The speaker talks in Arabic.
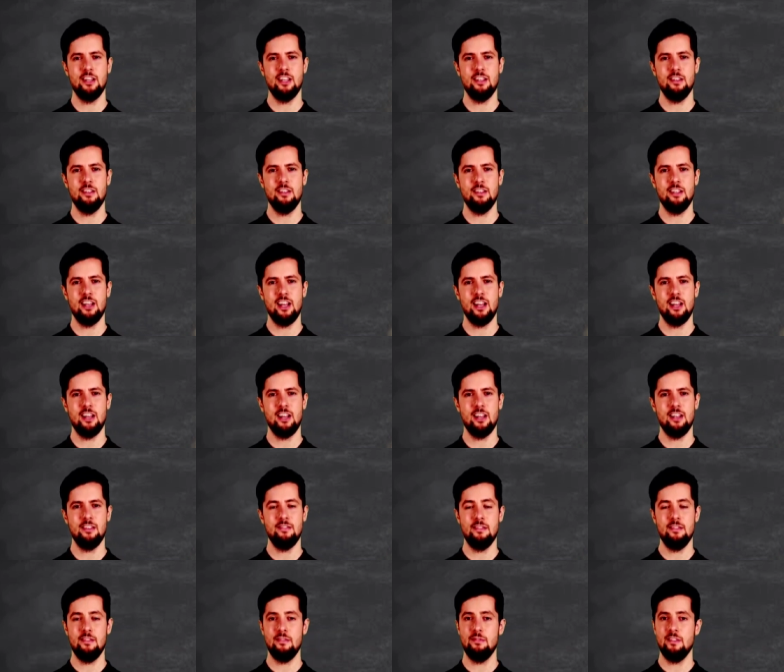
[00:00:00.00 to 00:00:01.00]

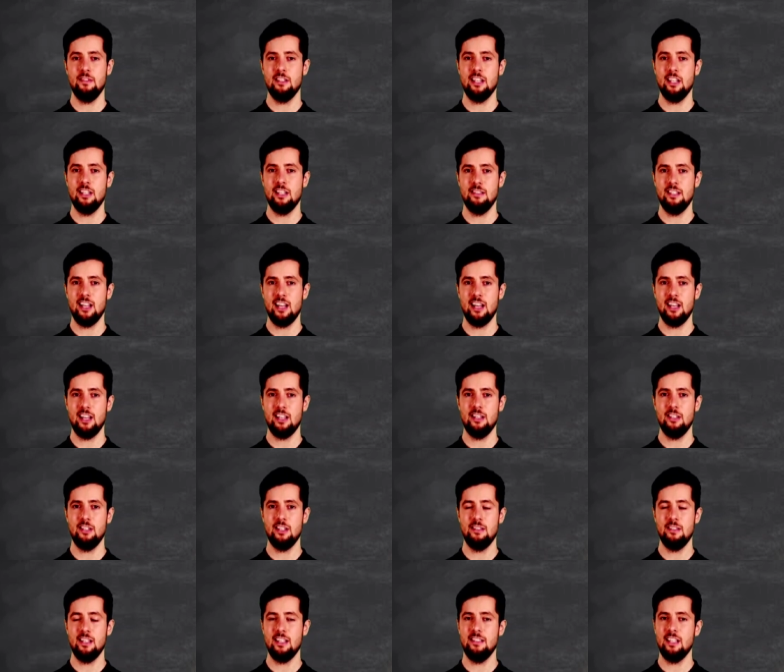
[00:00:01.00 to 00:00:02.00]
إلا إذا
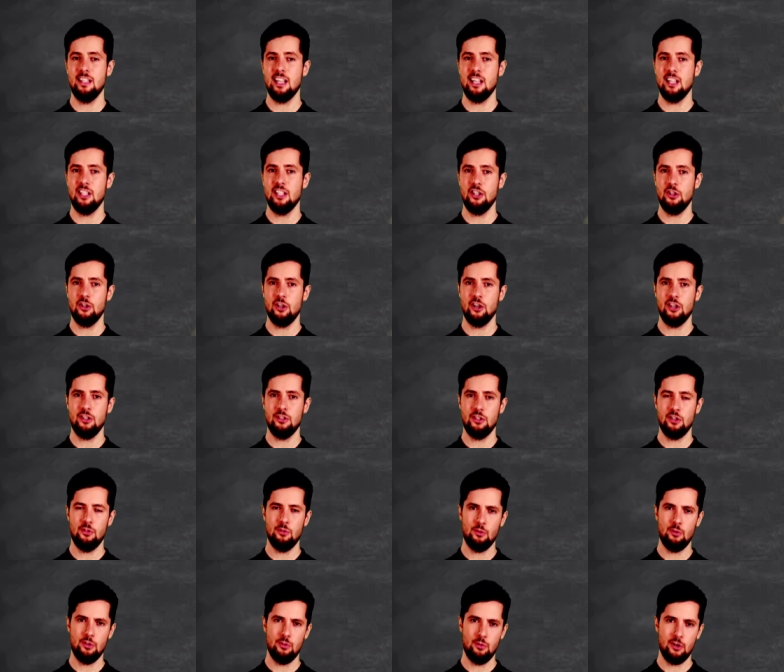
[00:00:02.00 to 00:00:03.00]
أيدتها
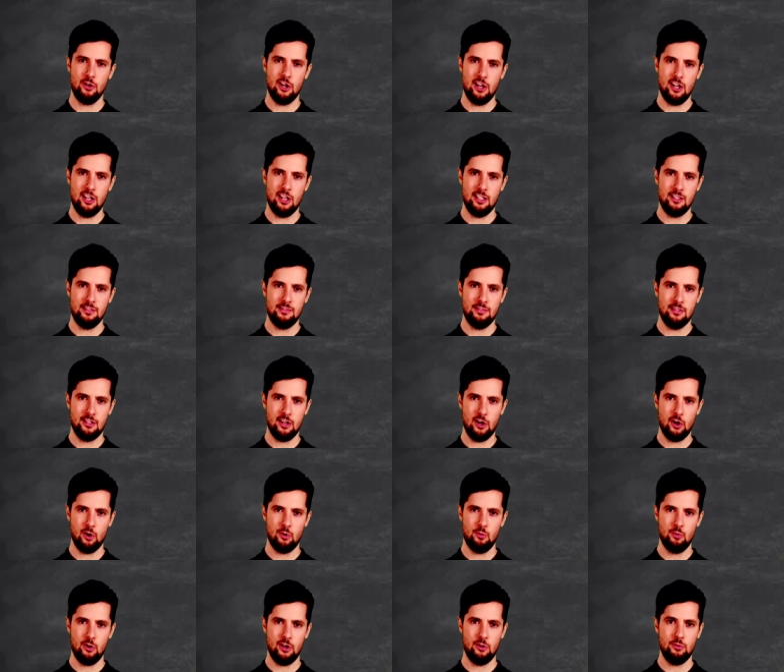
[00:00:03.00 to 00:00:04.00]
إرادة الله
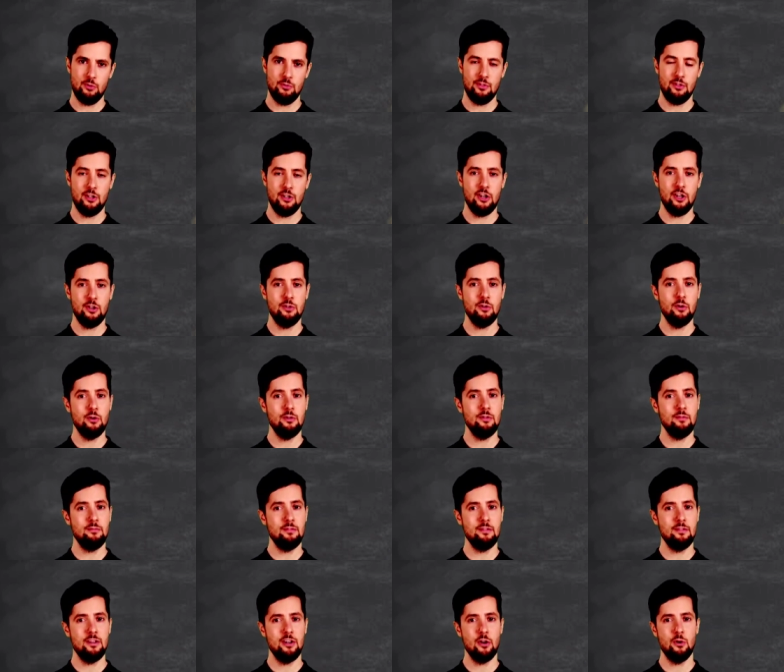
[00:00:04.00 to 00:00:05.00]
وقدرته
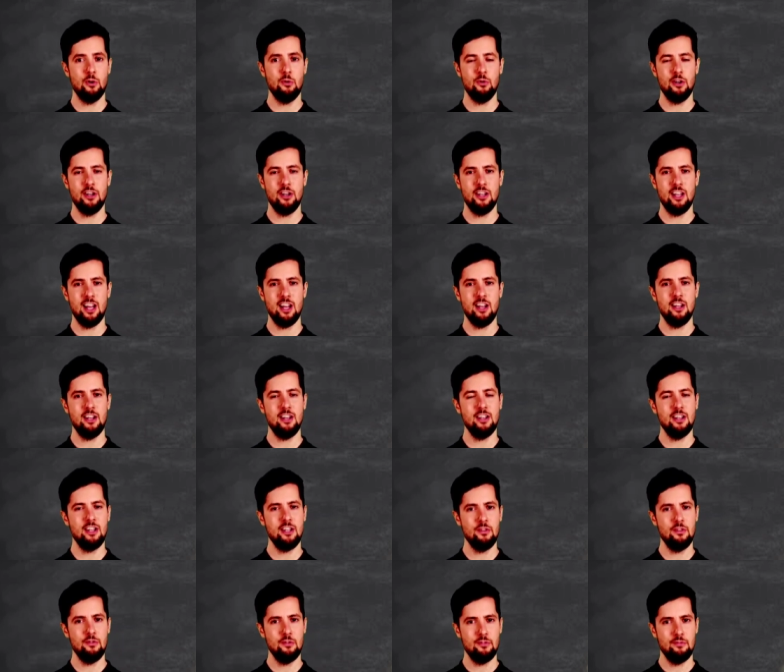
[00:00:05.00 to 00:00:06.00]

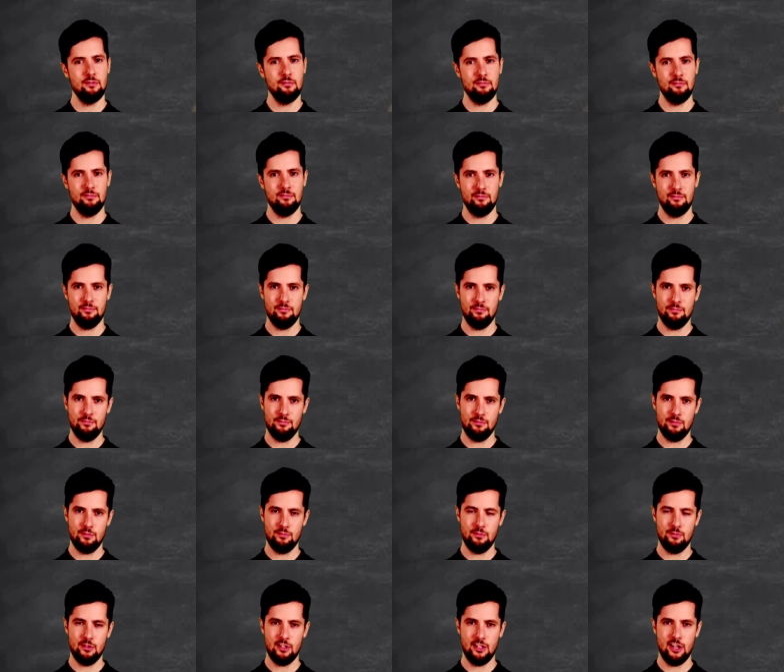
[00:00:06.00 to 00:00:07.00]
ورعايته
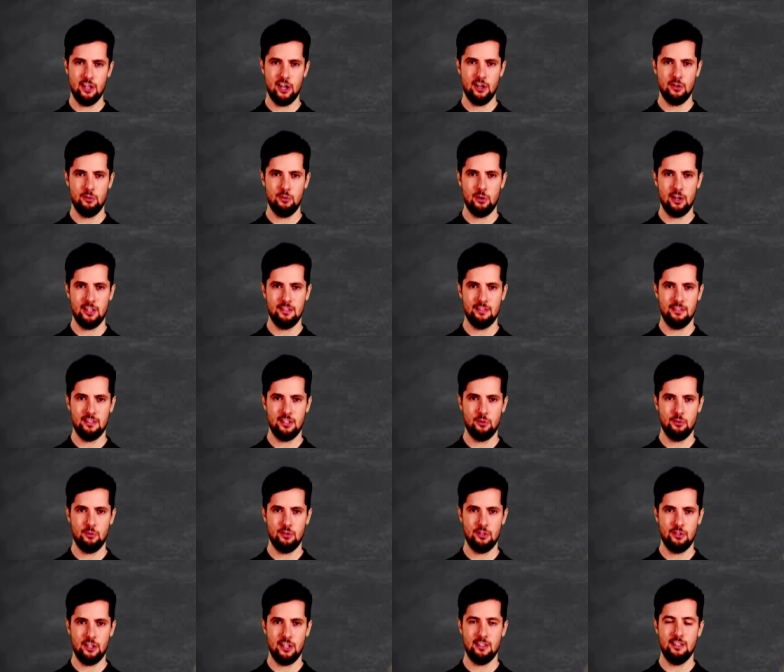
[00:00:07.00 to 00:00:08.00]
فالله عز
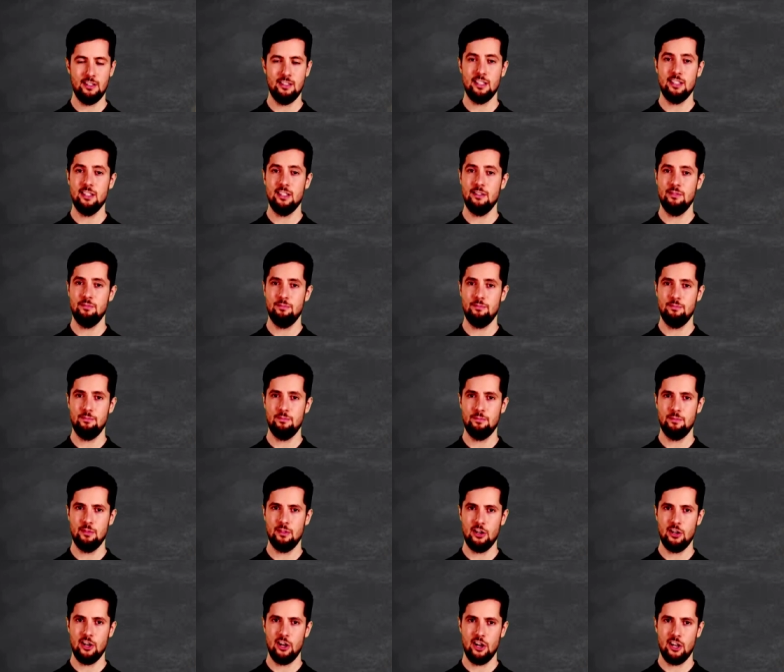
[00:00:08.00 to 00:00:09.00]
وجل
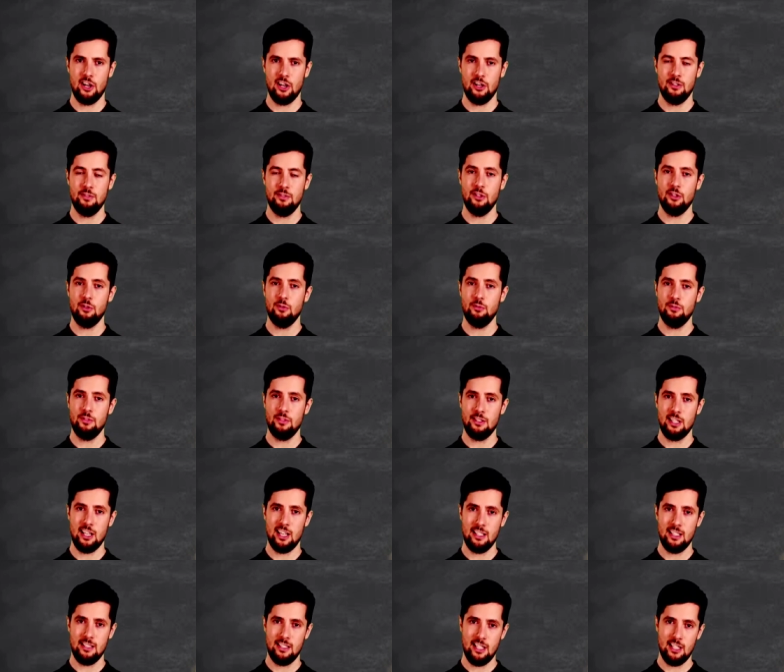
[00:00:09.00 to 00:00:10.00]
قادر
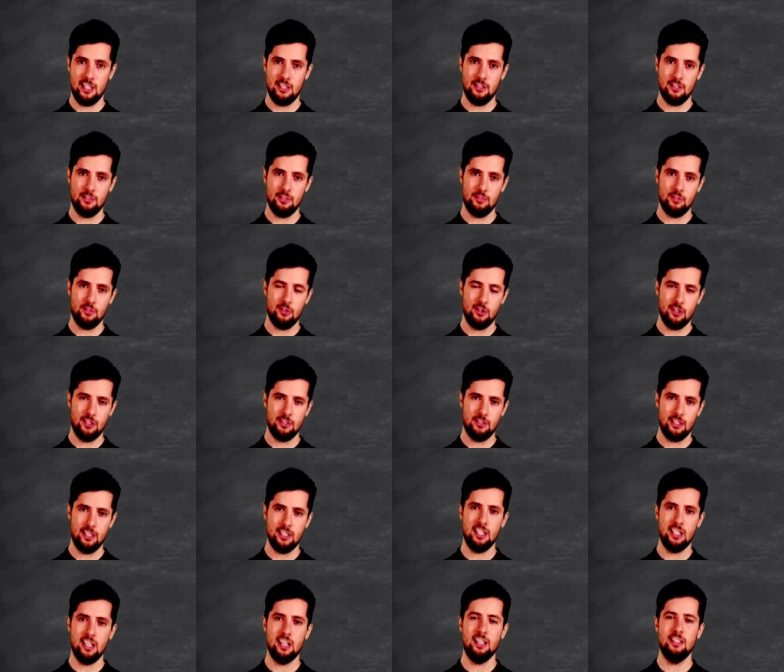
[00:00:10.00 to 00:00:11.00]
على
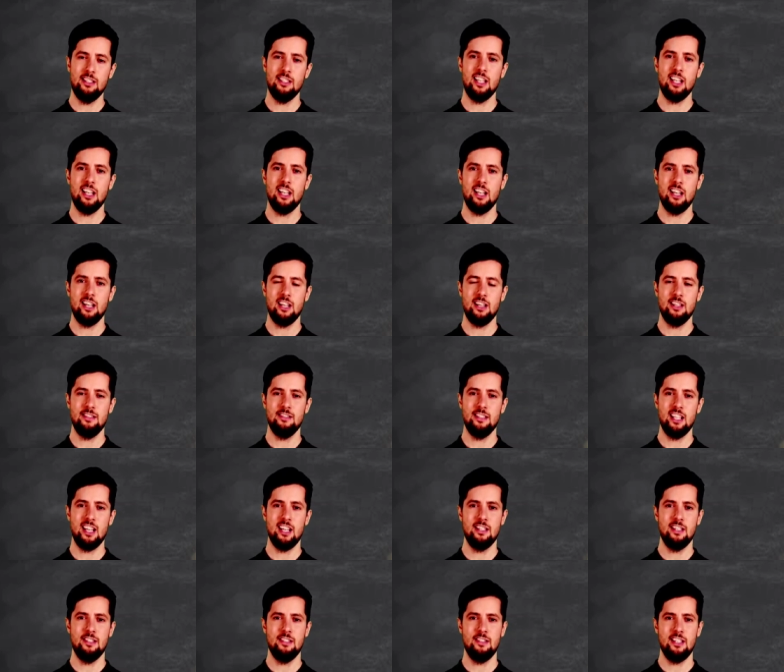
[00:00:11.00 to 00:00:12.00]
نصرنا على
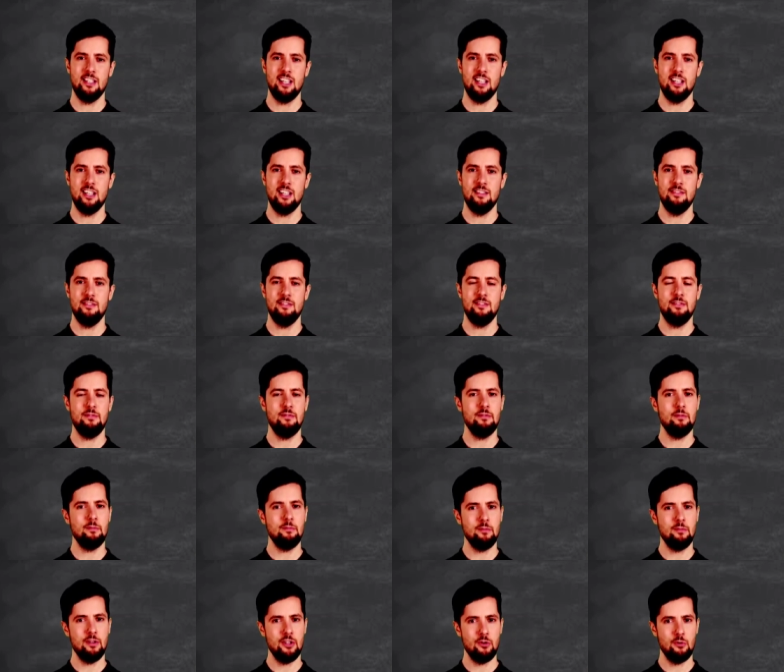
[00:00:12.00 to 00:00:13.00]
اعدائنا
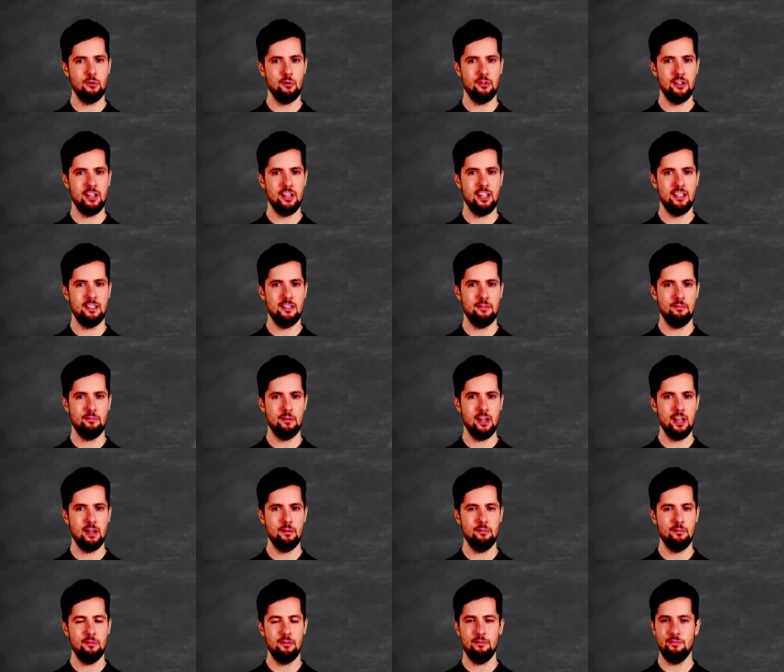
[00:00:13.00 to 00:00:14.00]
بدون
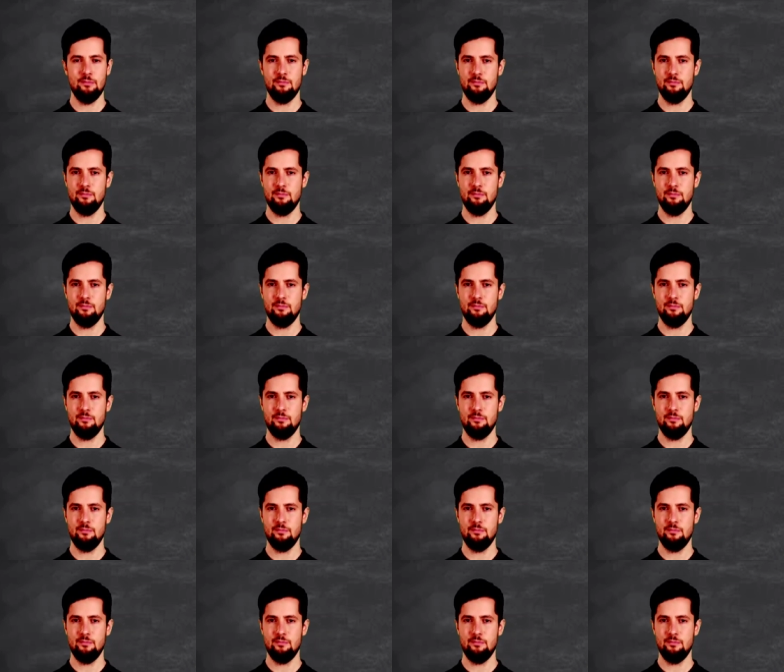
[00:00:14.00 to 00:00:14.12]
اسباب